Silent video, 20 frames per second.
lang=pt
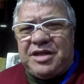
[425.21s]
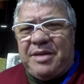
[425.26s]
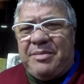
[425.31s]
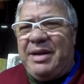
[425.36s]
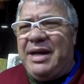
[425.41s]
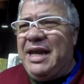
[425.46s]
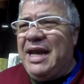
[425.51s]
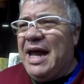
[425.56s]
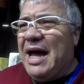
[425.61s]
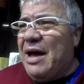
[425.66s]

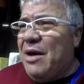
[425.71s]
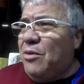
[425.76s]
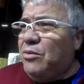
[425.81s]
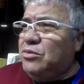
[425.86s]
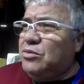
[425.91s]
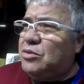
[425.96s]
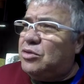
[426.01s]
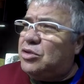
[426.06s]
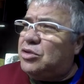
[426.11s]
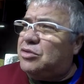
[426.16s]
Trabalhei lá
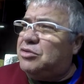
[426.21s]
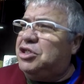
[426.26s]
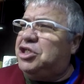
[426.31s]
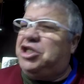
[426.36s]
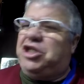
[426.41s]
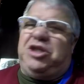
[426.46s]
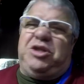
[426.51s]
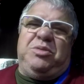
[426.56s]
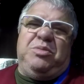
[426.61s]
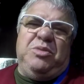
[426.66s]
uns,
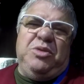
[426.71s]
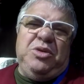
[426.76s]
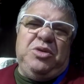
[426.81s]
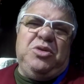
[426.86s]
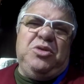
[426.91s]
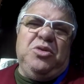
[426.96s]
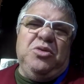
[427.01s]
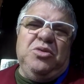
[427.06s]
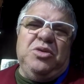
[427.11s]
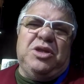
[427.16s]
ixi,
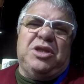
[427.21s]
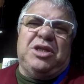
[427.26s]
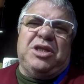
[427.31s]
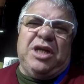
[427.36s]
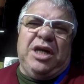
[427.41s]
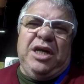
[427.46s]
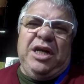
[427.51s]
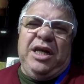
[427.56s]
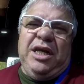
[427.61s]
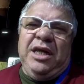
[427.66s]
muitos
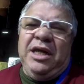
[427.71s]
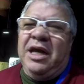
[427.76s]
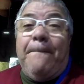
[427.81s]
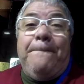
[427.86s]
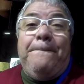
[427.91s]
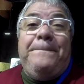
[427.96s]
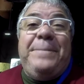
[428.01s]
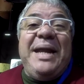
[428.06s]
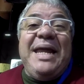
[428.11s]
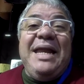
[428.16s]
anos, hein?
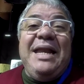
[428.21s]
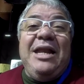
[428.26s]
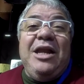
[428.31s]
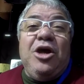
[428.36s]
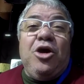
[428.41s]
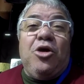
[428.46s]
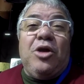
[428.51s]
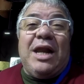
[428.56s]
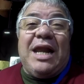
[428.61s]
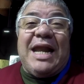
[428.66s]

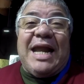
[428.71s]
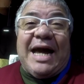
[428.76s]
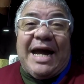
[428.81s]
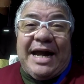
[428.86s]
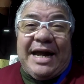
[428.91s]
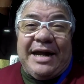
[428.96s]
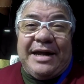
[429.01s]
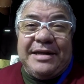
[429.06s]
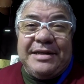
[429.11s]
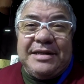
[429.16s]

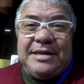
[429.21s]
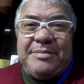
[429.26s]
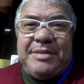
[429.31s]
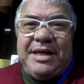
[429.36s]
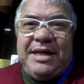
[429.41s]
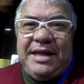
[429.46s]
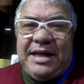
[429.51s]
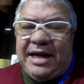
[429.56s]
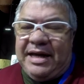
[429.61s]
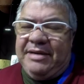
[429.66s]
Brilholar,
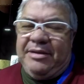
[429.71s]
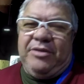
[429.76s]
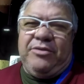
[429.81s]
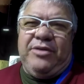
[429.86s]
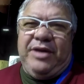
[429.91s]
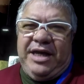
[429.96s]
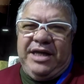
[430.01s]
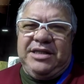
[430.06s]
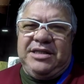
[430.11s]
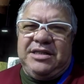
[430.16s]
trabalhei lá.
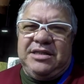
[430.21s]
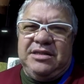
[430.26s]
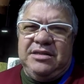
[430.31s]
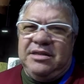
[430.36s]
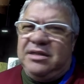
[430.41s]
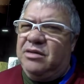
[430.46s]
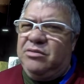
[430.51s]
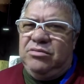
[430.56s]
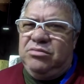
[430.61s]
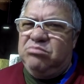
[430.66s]
Conhece?
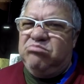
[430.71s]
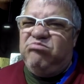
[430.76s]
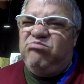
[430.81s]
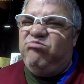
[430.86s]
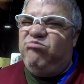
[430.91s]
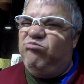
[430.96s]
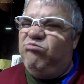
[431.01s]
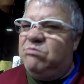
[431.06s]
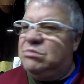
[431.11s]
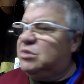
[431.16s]
Não? Hum,
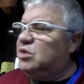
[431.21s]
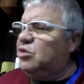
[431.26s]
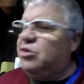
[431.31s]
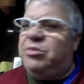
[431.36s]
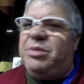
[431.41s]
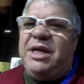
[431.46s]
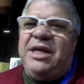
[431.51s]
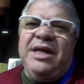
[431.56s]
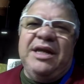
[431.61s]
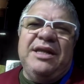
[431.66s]
tudo
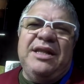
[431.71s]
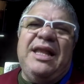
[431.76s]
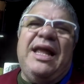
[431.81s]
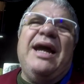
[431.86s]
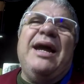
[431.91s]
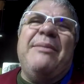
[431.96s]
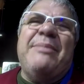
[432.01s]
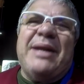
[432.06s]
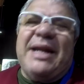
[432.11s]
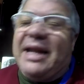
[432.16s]
bem,
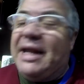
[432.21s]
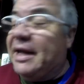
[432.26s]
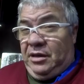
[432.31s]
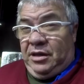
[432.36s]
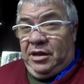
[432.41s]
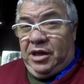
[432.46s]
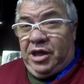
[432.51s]
larga pra lá.